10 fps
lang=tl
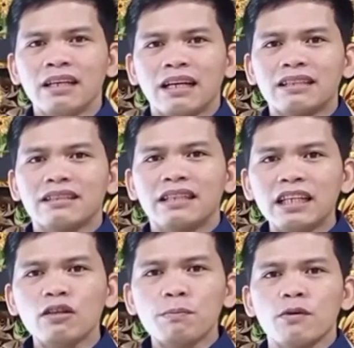At
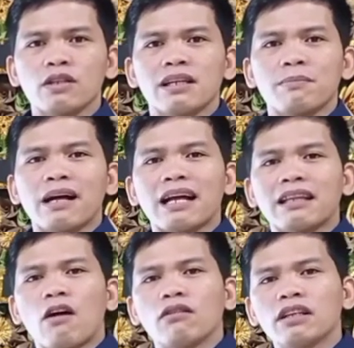dito po sa
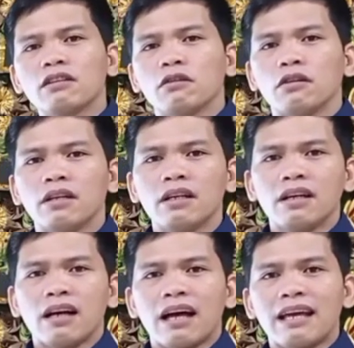pagkataong ito
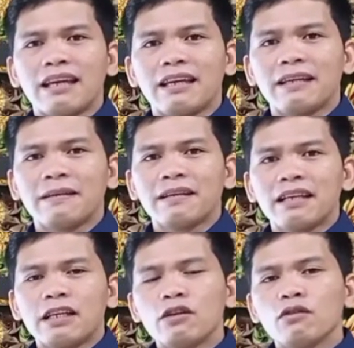ay
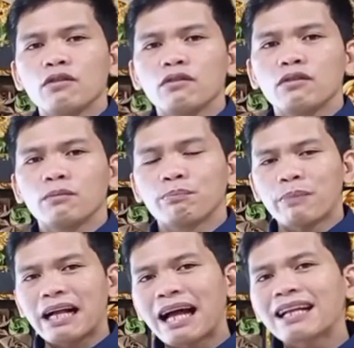yung
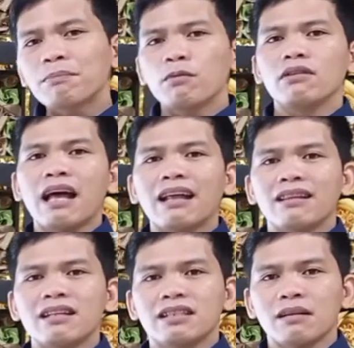pagharap po
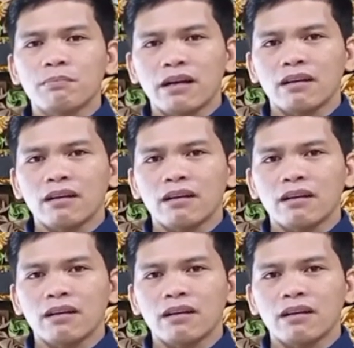natin sa,